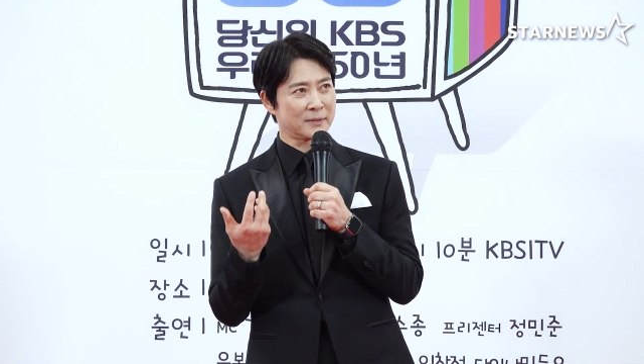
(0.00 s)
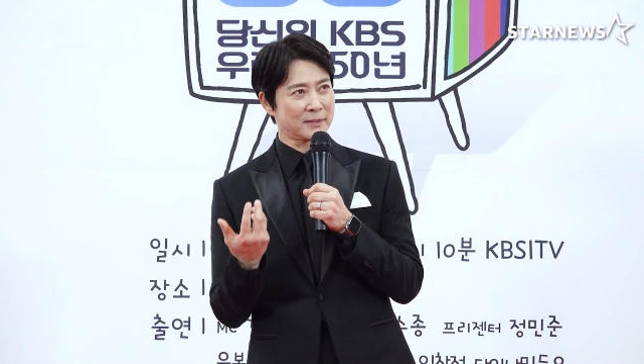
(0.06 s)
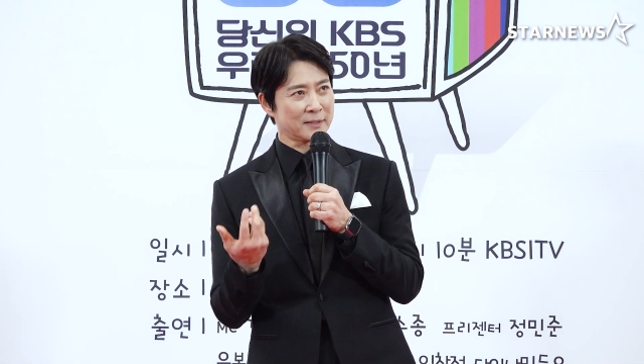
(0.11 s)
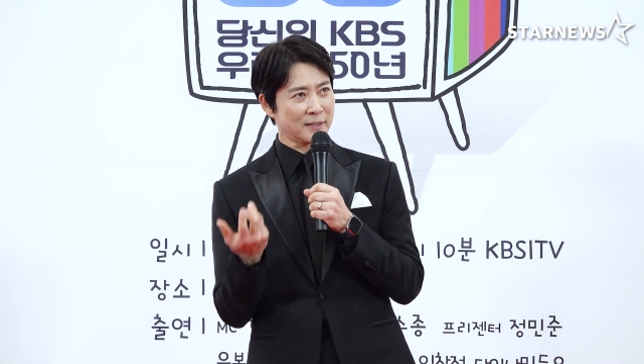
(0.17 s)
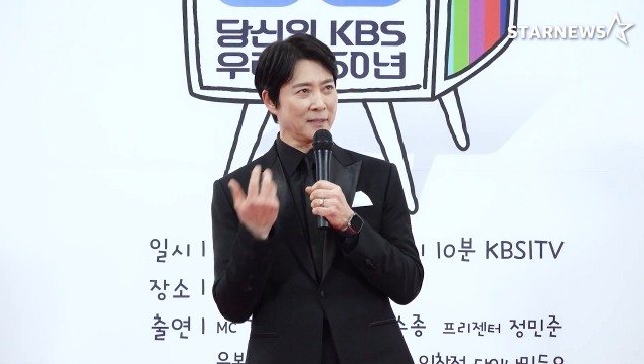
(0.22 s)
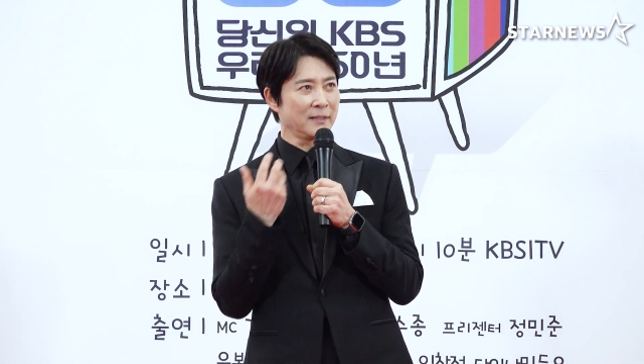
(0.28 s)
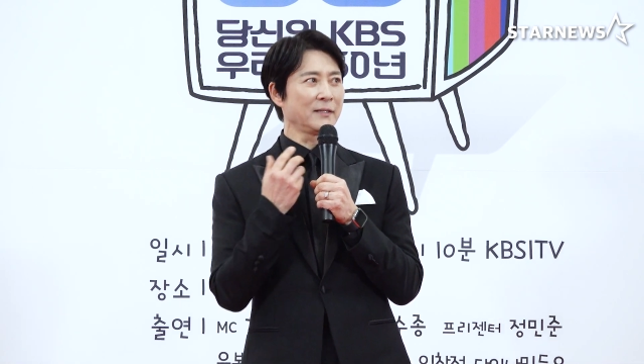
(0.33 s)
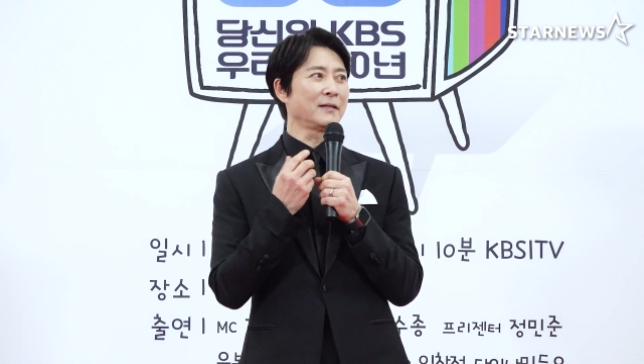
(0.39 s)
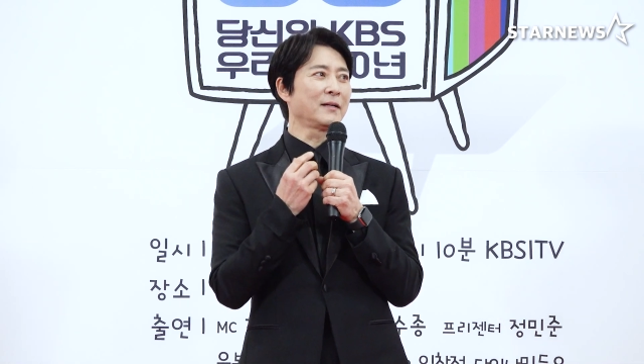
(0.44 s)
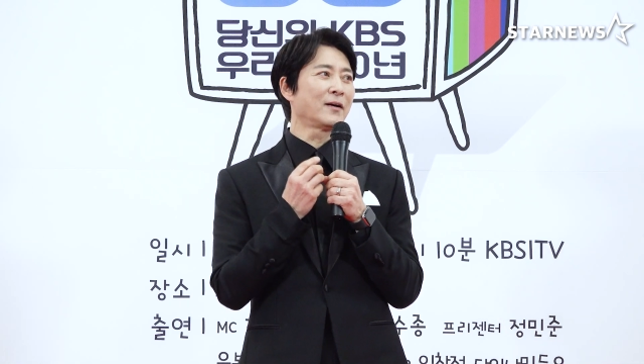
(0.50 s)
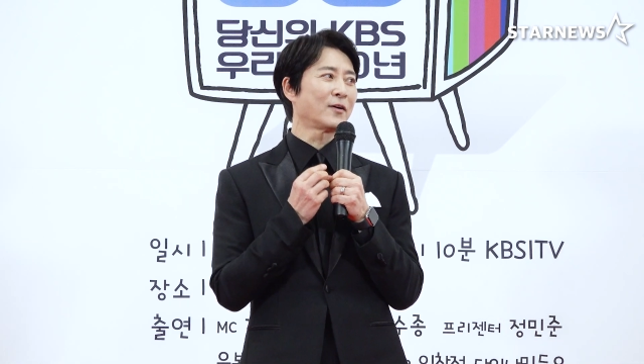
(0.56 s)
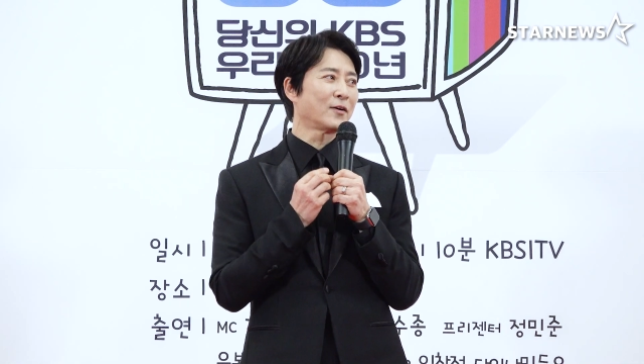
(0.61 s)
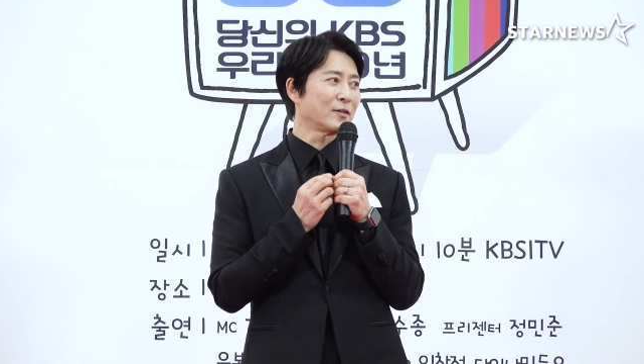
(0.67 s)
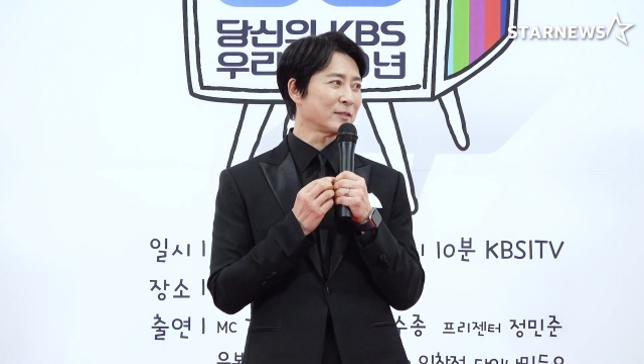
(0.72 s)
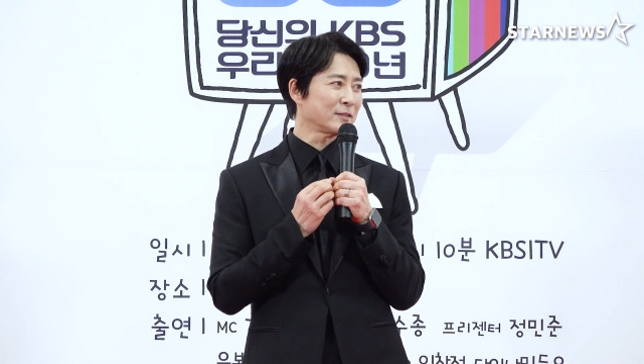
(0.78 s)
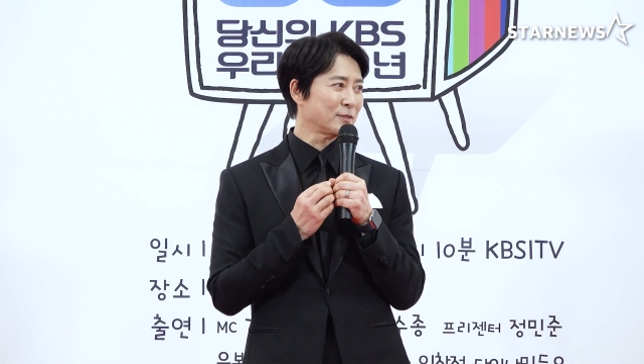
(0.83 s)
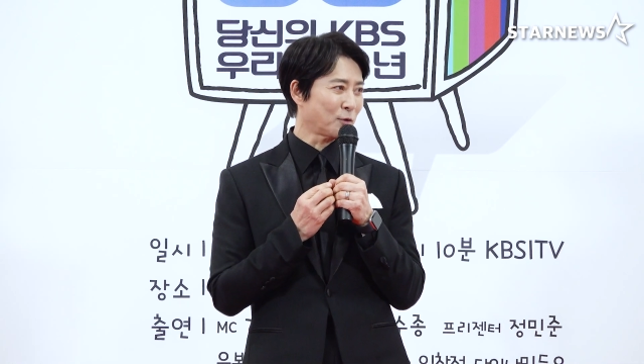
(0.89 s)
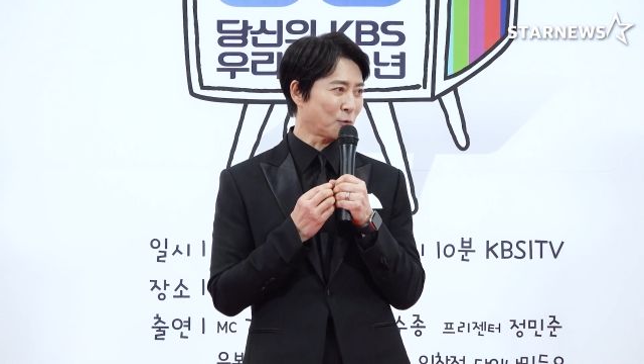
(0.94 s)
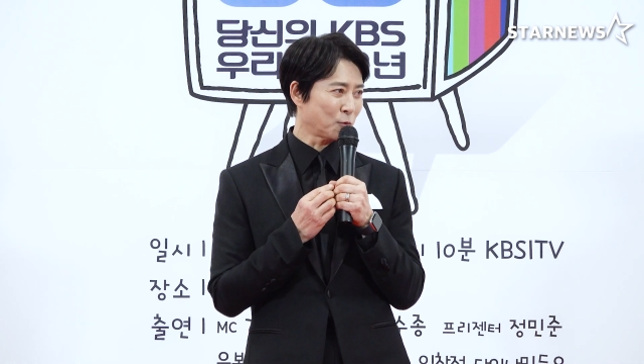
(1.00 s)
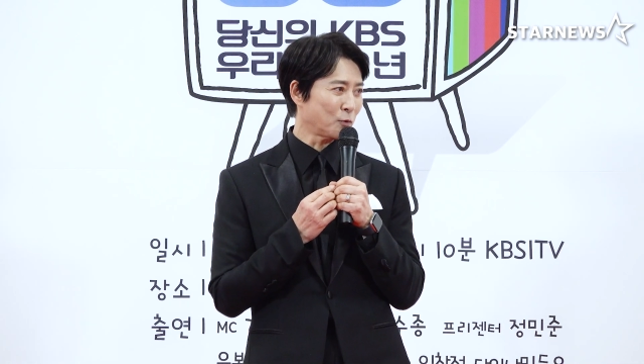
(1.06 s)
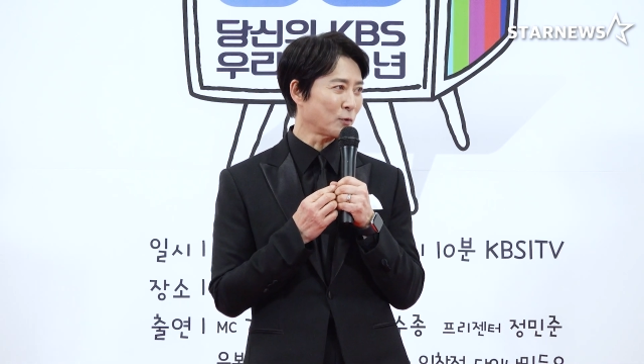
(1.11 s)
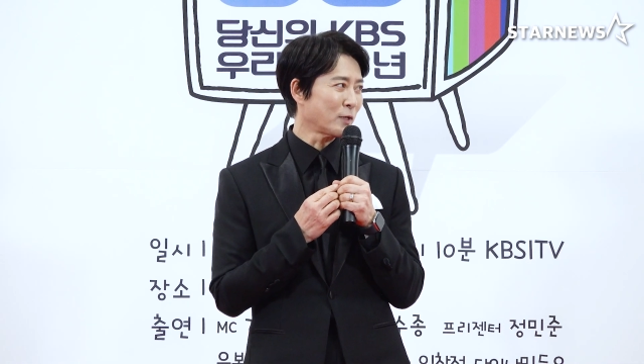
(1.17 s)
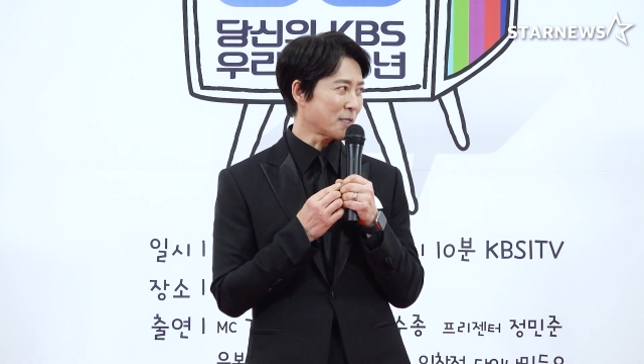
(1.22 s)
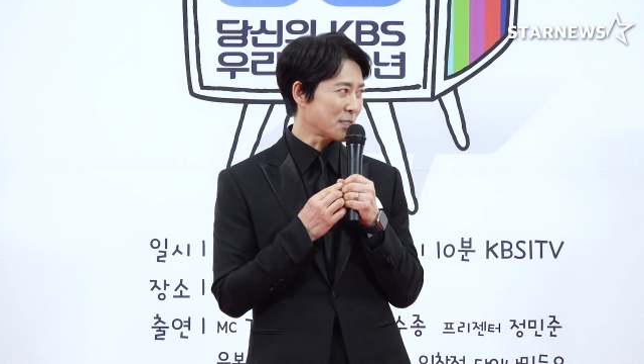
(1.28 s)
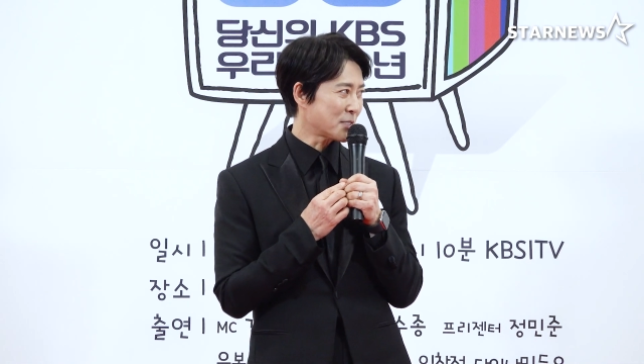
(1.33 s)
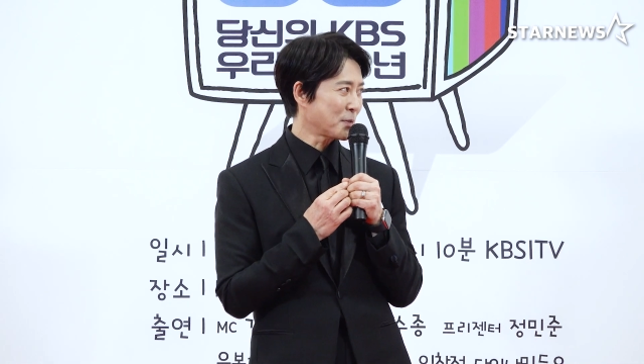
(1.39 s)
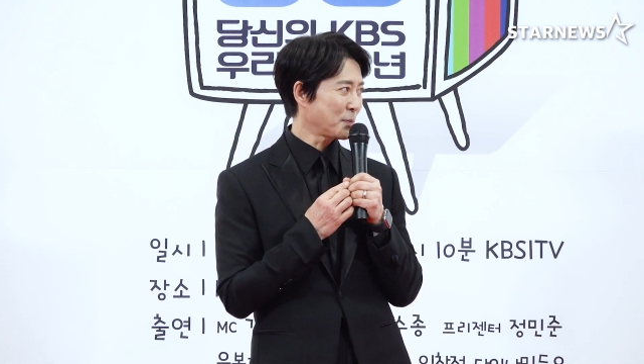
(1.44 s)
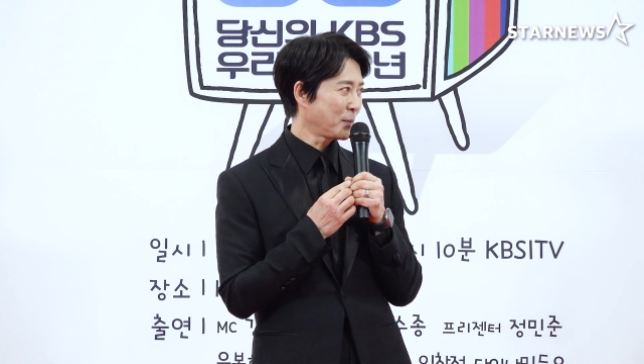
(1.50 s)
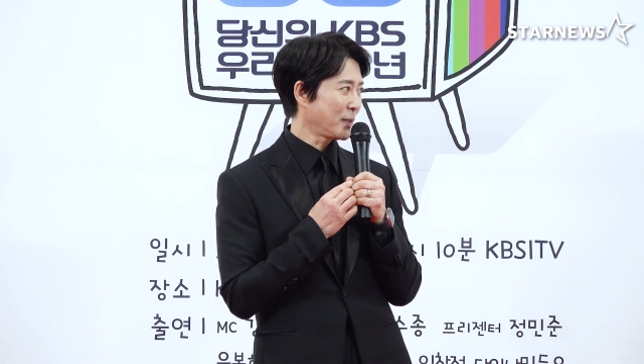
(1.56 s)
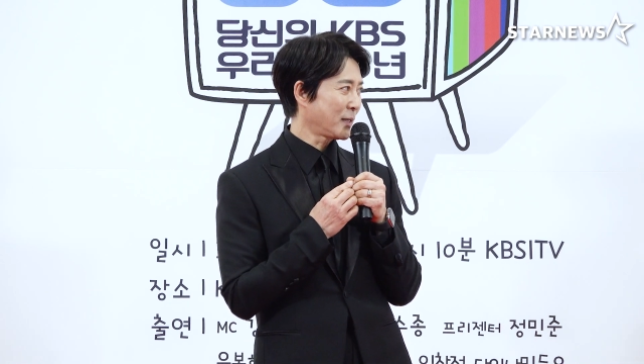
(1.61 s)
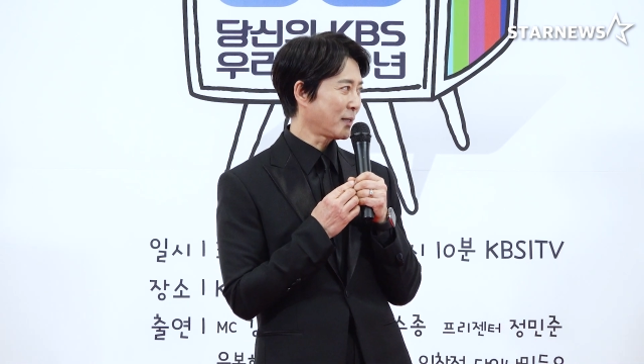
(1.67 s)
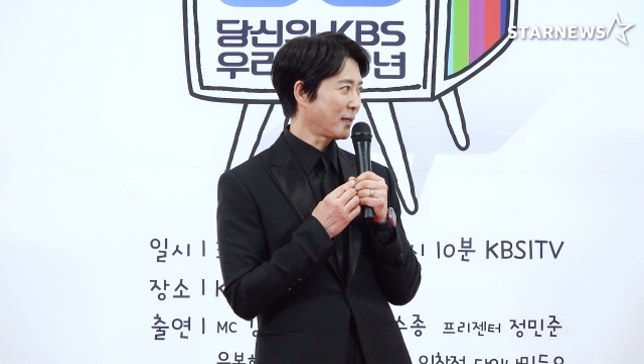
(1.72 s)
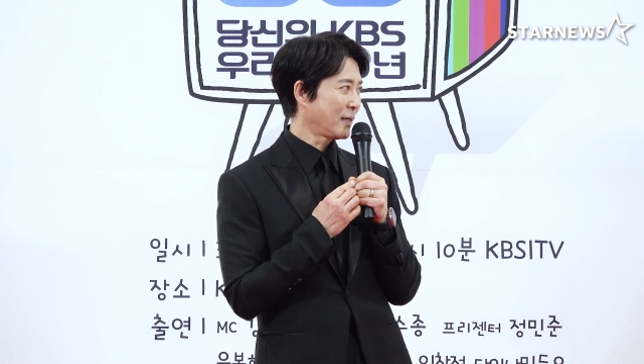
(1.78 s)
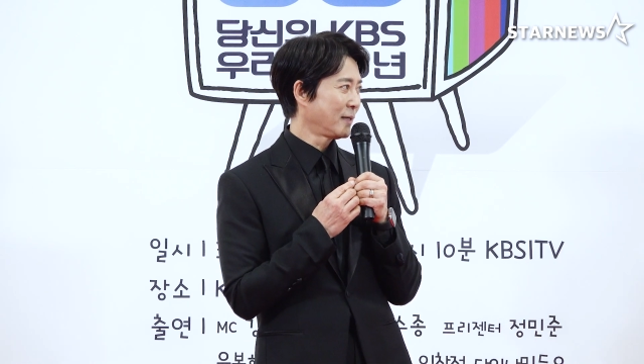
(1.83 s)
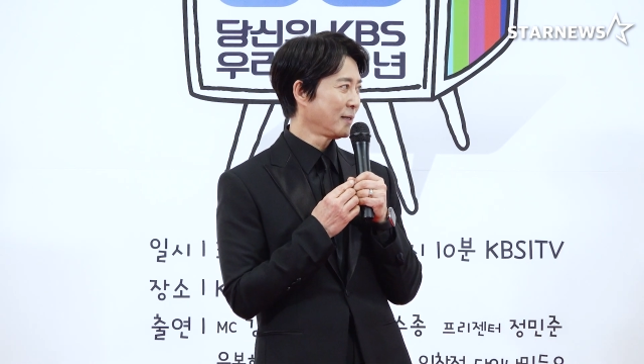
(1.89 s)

37년 정도 됐습니다.